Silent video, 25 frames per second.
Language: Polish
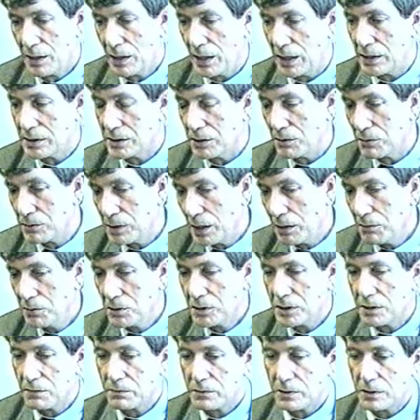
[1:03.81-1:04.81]
A co udało
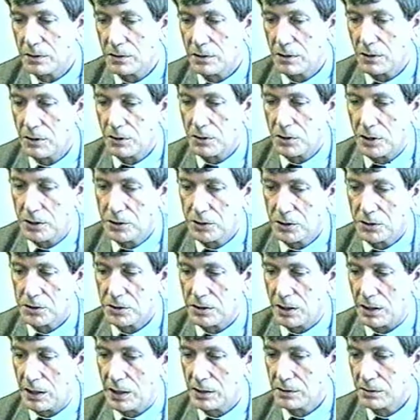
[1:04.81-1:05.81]
się w tym okresie
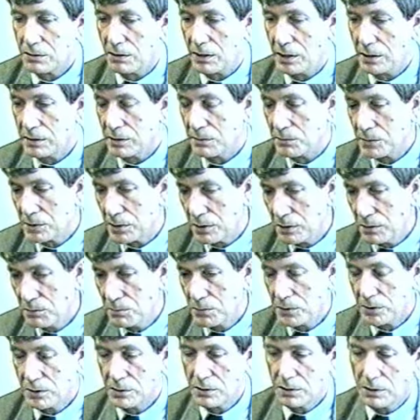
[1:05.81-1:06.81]
14-letnim
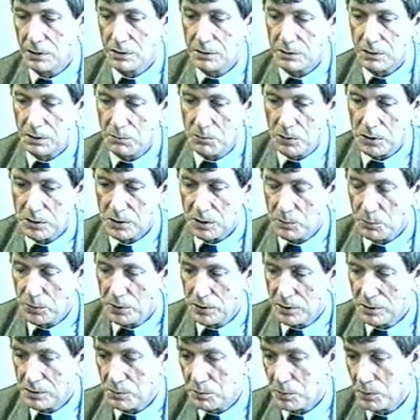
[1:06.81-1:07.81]
zrobić, no to można
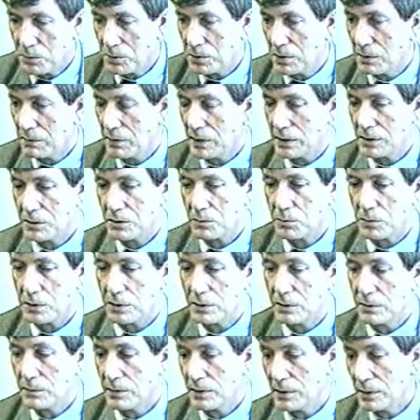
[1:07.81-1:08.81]
powiedzieć,
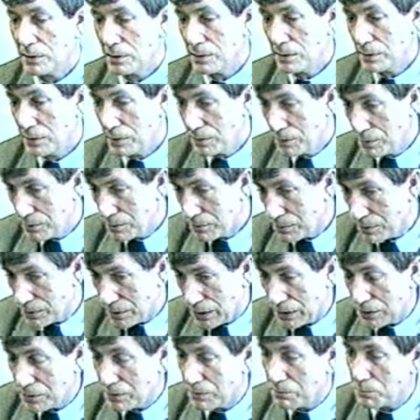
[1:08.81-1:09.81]
pobudowaliśmy, to
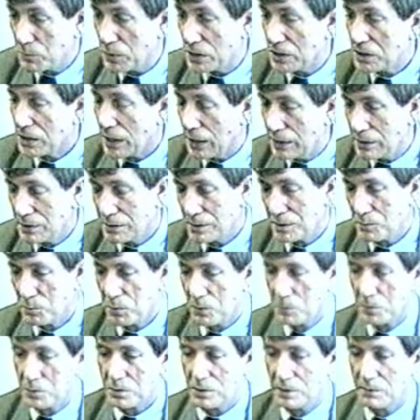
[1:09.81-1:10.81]
znaczy mieszkańcy
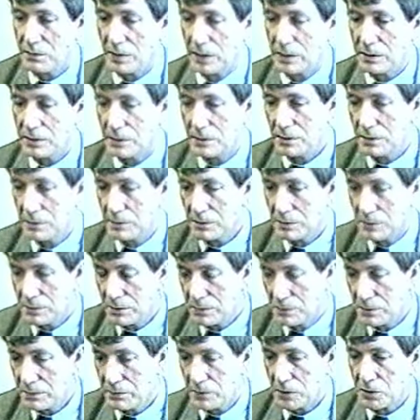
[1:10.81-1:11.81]
powodowali
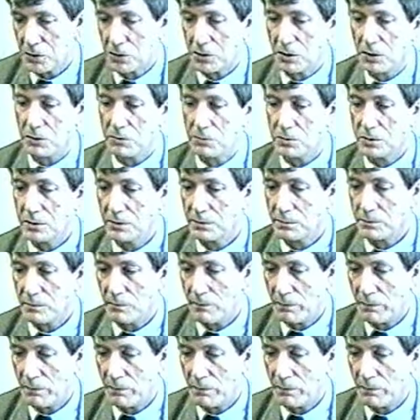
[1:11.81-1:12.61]
dwie szkoły,